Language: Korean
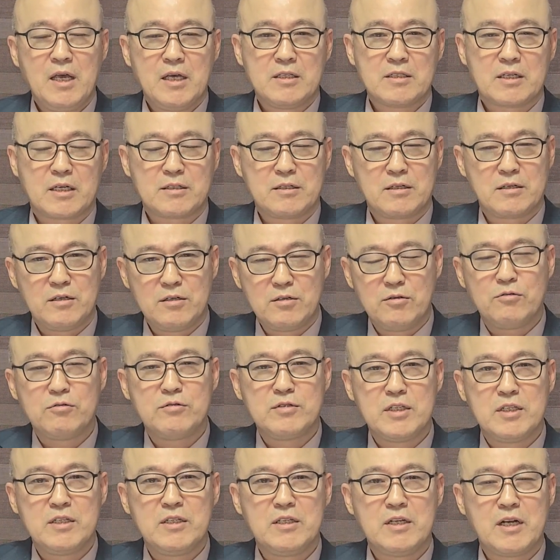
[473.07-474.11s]
사실
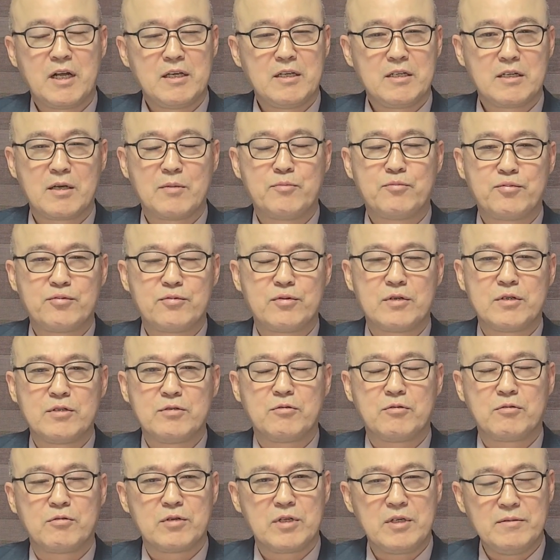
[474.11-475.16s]
언론인이나 이렇게
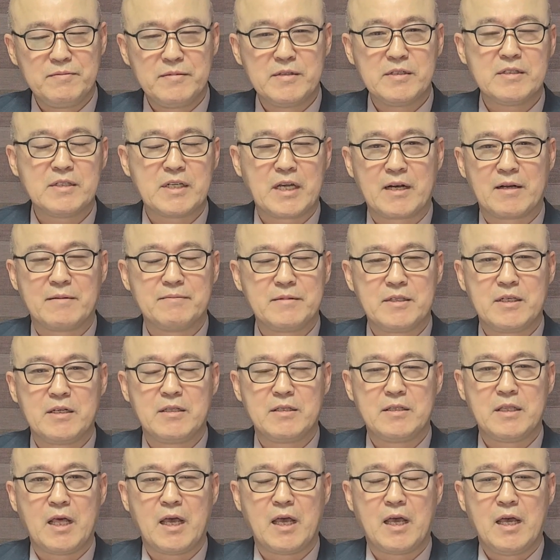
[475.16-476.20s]
부르기도 힘든
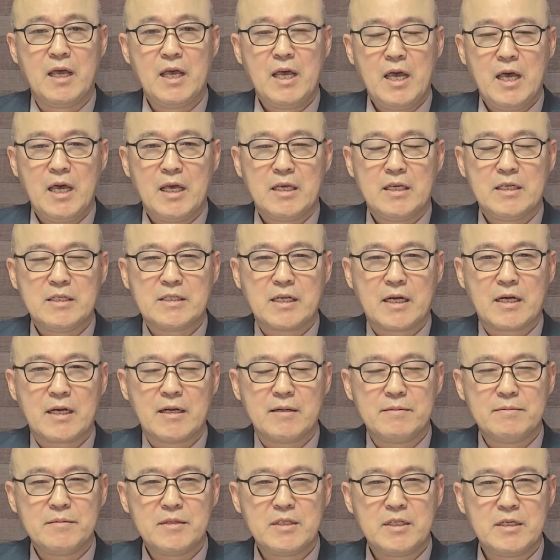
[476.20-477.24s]
사람들인데 이
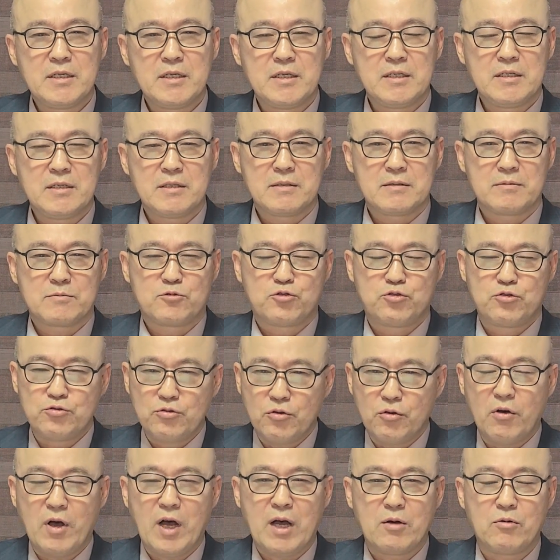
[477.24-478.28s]
사람들이
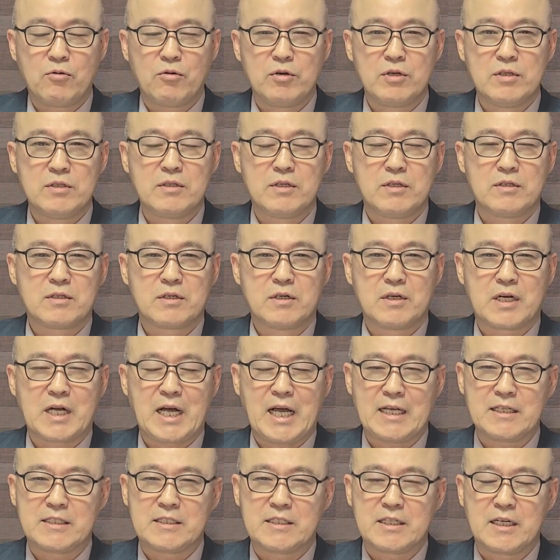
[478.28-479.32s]
주로 하고 있는 그
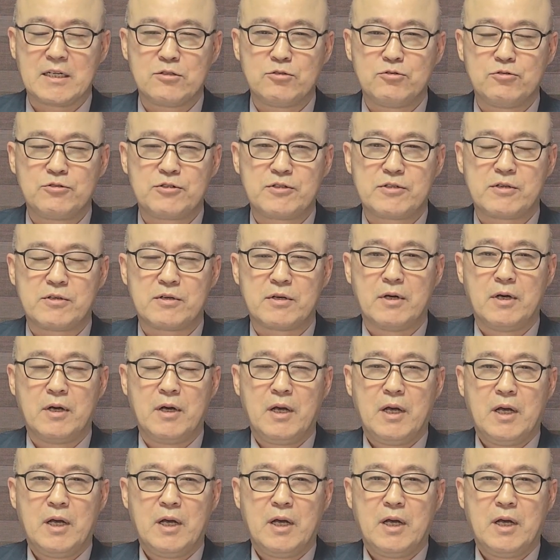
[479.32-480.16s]
가짜 뉴스,